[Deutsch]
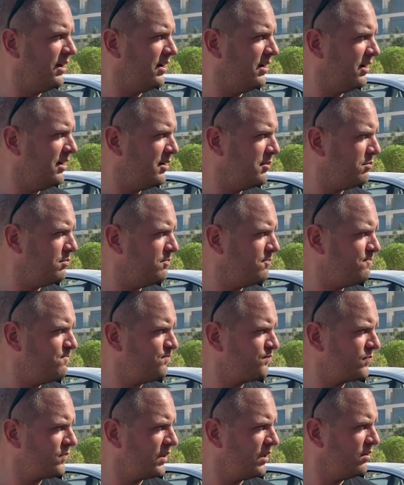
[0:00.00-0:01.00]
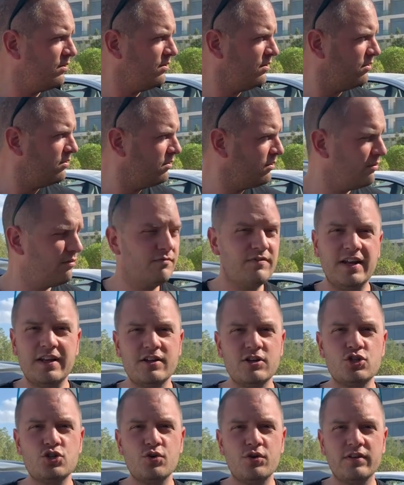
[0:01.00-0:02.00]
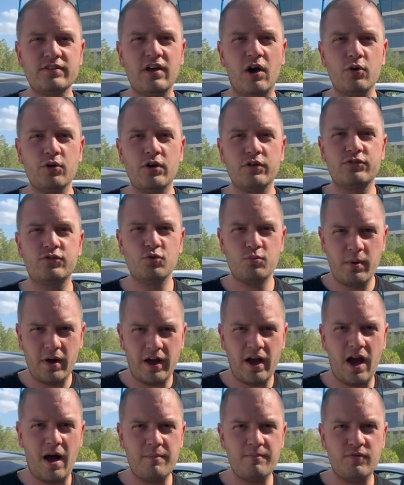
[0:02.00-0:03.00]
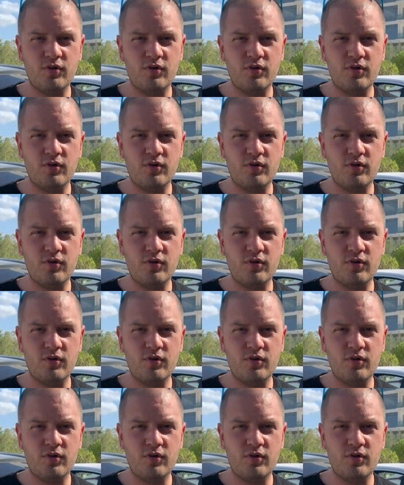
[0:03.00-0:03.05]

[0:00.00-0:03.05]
Ähm, wenn ihr ein schönes Auto aus Dubai haben